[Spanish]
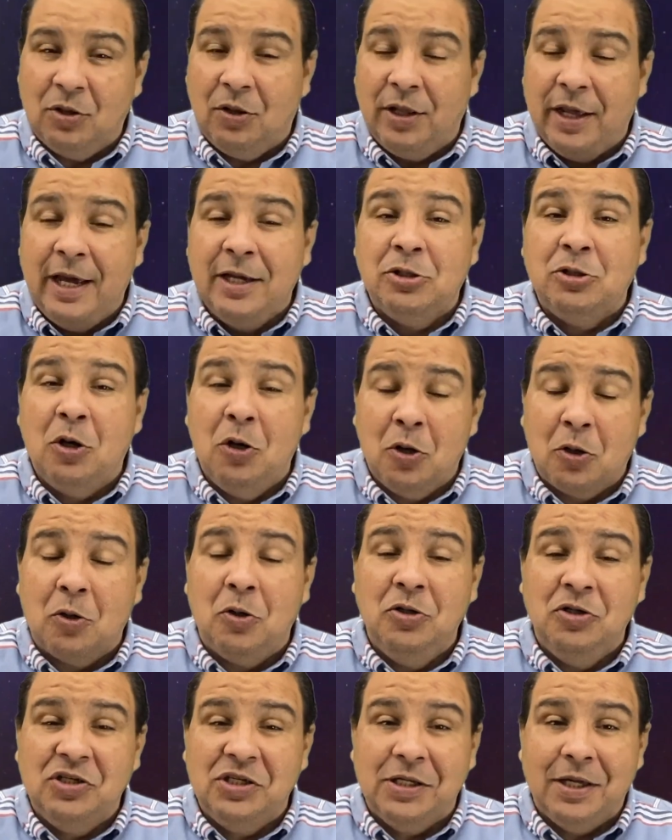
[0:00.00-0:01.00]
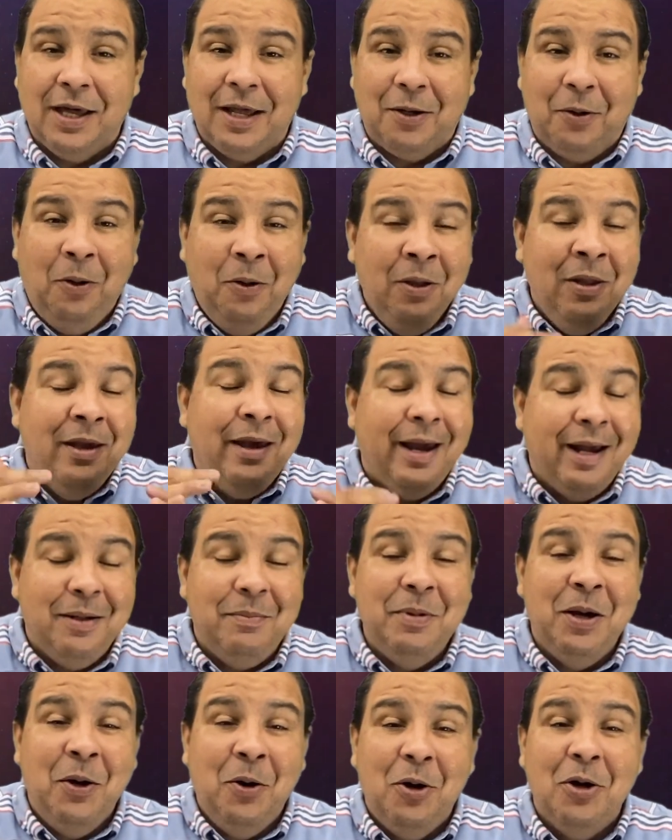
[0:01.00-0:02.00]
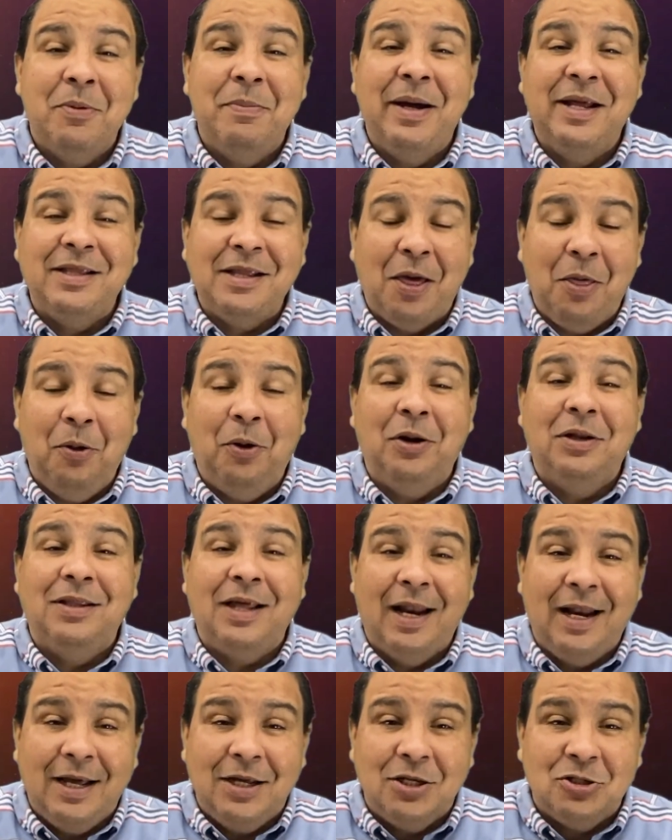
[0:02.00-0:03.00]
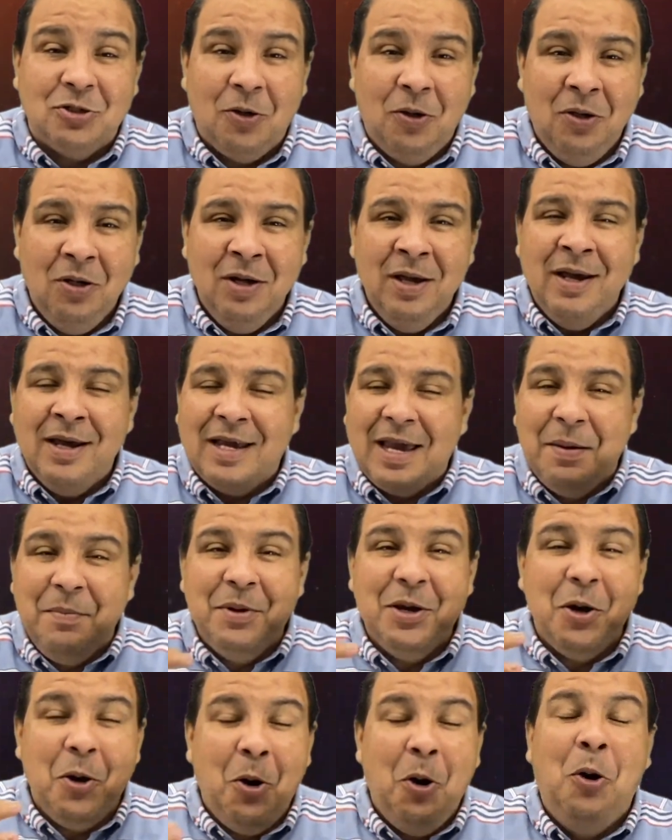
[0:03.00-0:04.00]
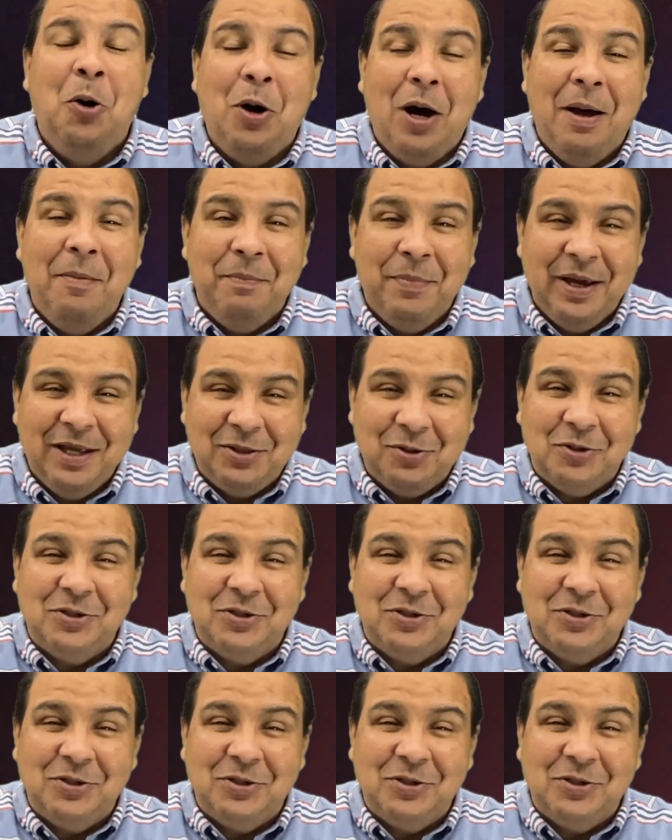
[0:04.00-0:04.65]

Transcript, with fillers: De hecho, lo considero el mejor bateador derecho que mis ojos han visto.